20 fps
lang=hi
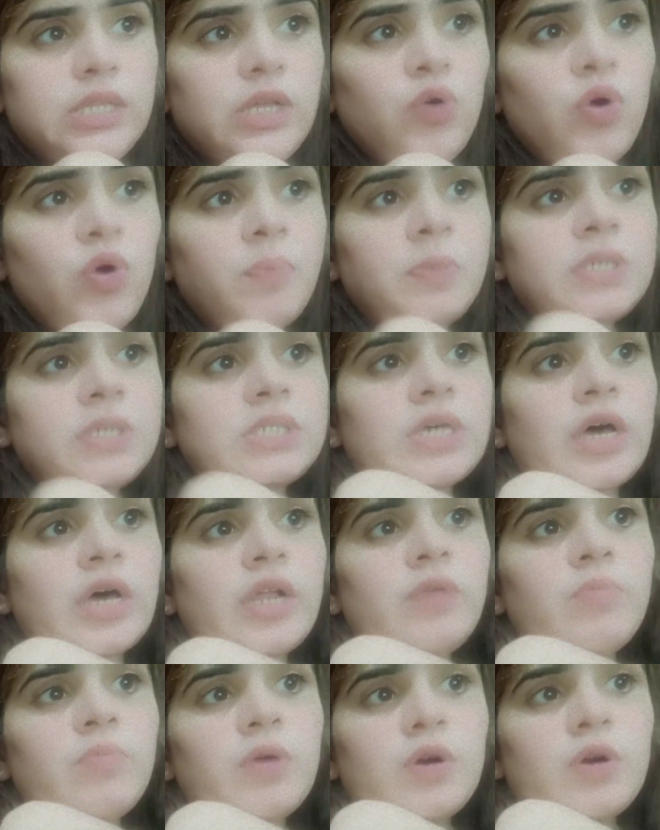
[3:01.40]
अपनी सारी
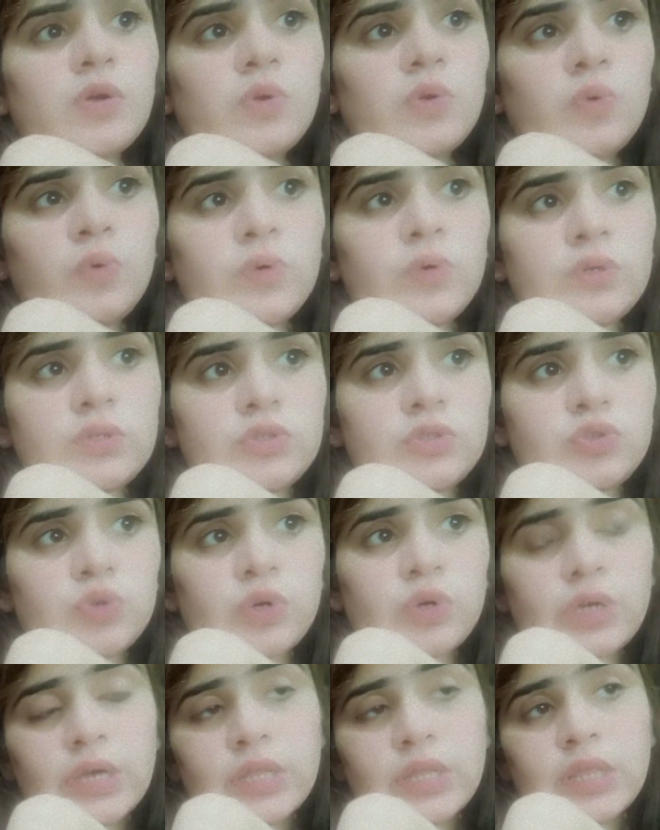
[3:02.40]
मखलूक जो
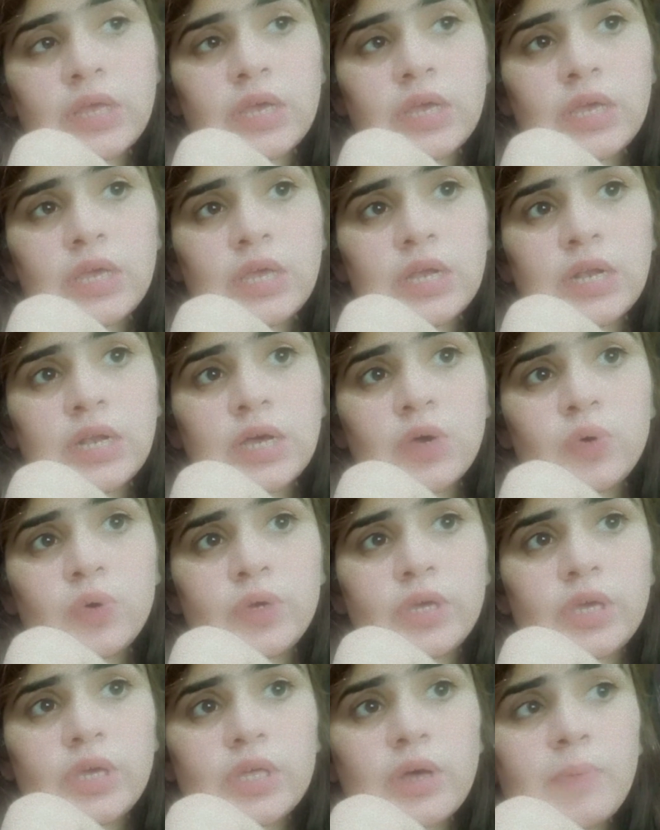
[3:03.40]
कहता है कि अल्लाह को
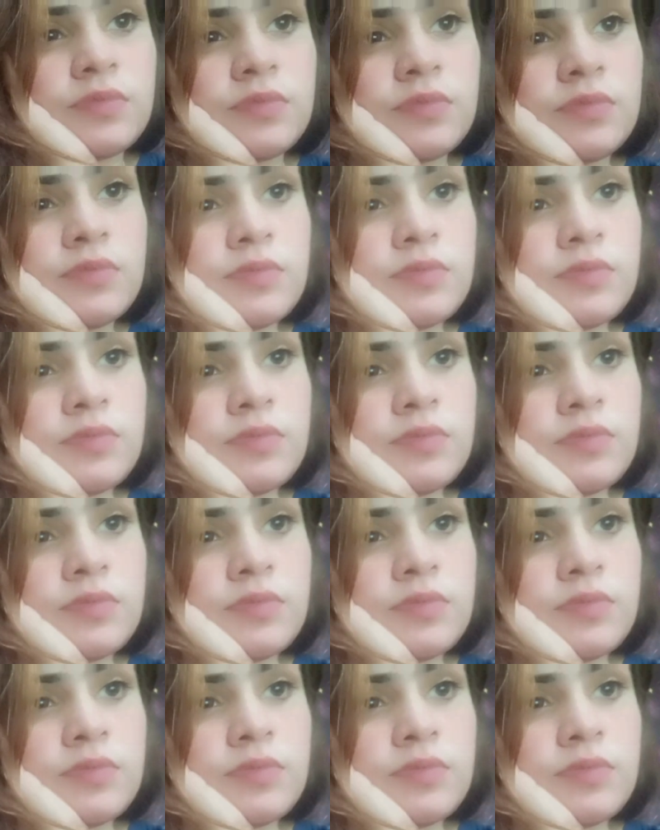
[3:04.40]
अपनी